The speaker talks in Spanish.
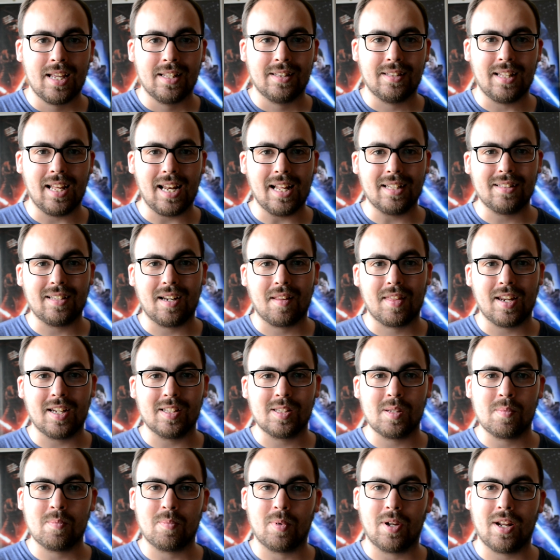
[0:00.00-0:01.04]
de la tercera
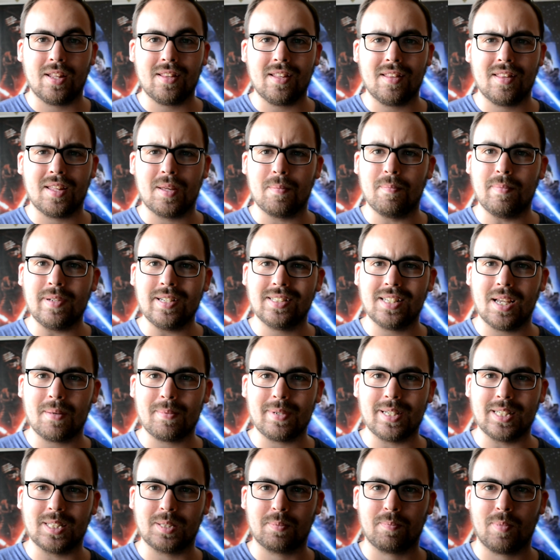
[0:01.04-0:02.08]
temporada de Vis a
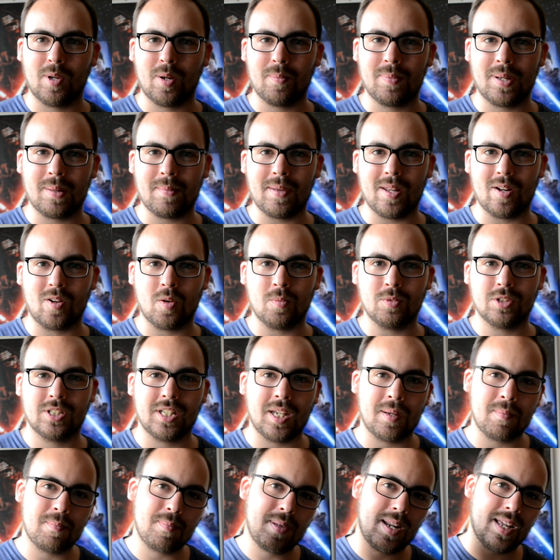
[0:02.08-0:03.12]
Vis, pero primero, como
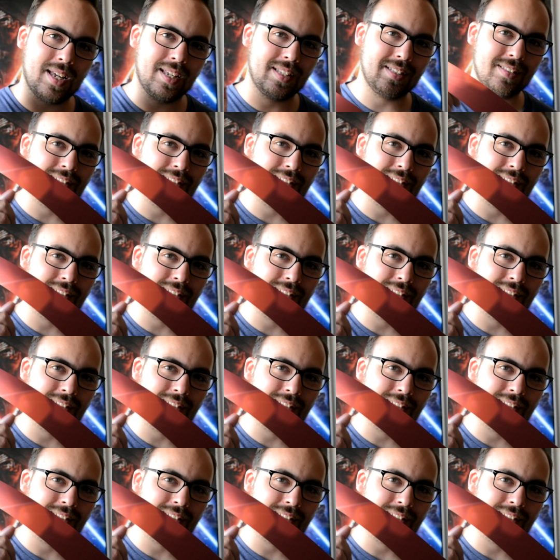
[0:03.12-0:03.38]
siempre,